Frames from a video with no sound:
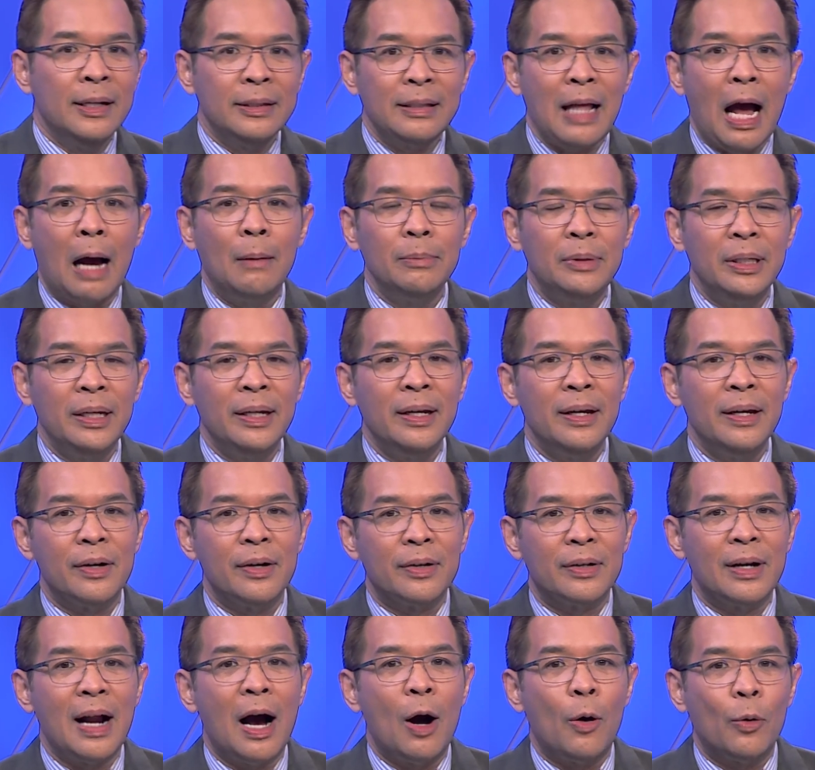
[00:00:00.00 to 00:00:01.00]
ตามที่
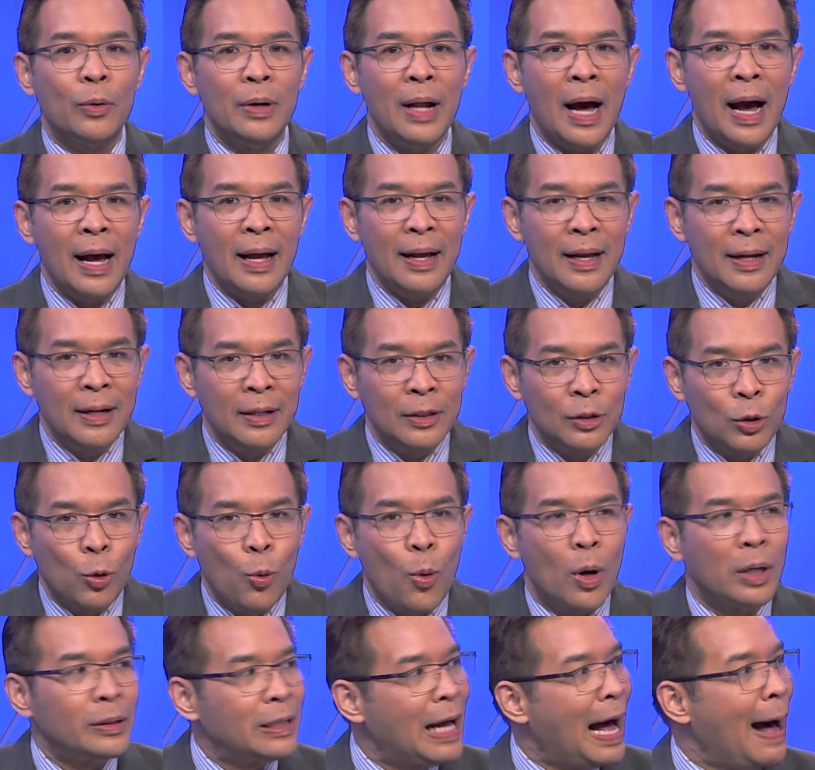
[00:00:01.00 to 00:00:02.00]
เราได้ทว
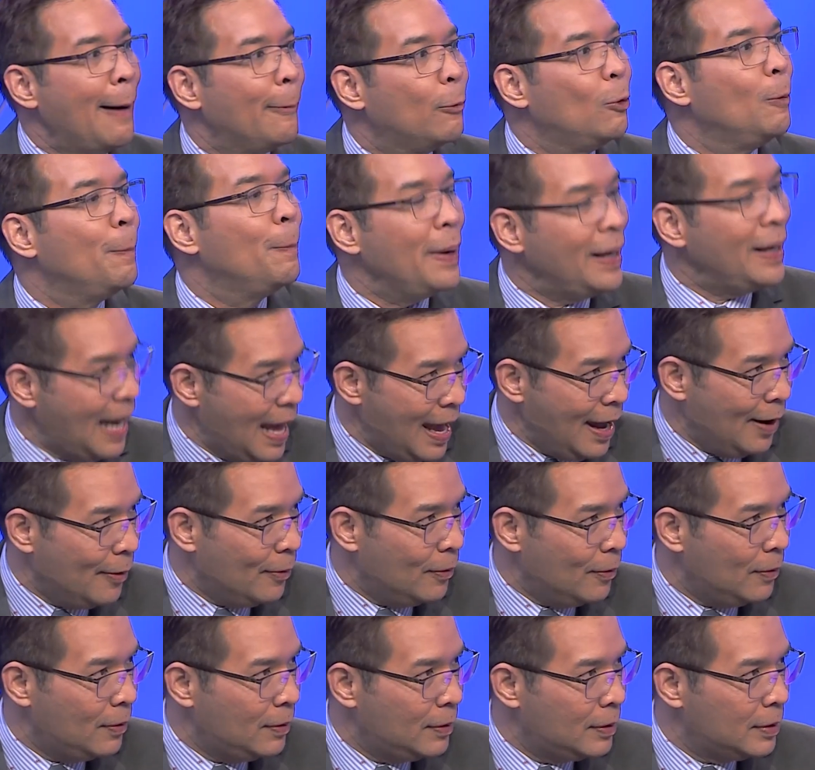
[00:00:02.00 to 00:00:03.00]
งถามคุณไปแล้ว
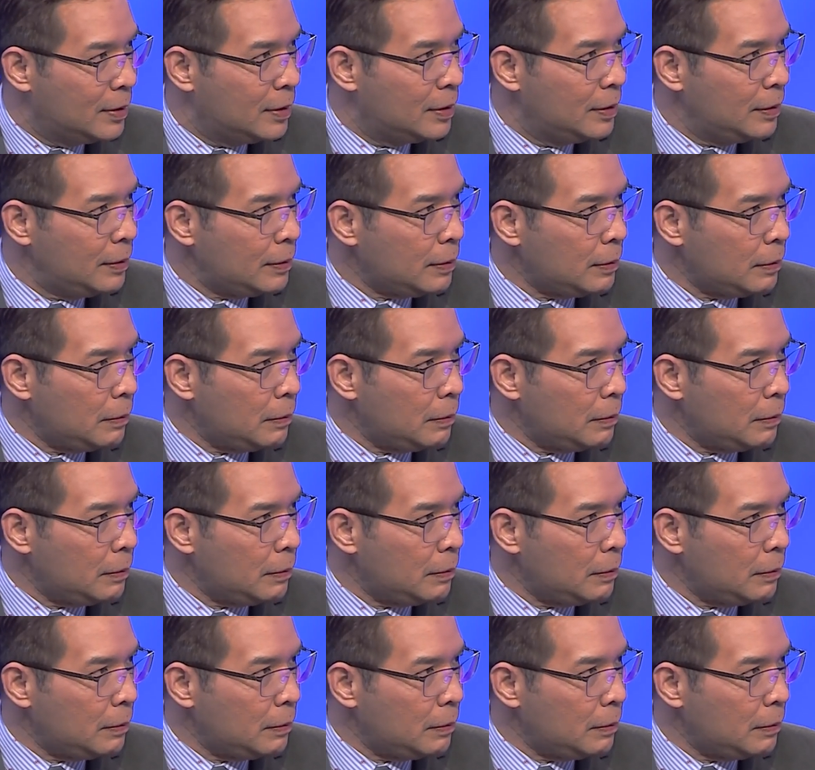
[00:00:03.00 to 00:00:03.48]
คือเ